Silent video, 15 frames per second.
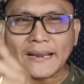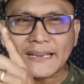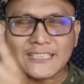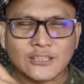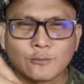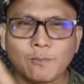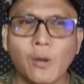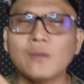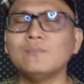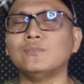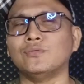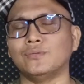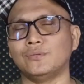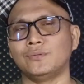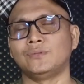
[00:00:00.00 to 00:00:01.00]

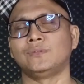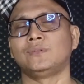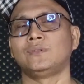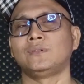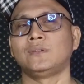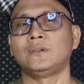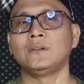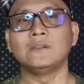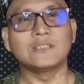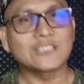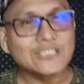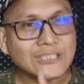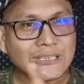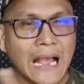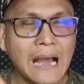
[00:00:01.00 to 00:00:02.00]
responmu
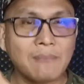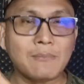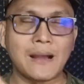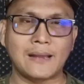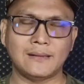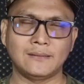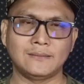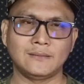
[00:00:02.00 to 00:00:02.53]
sama.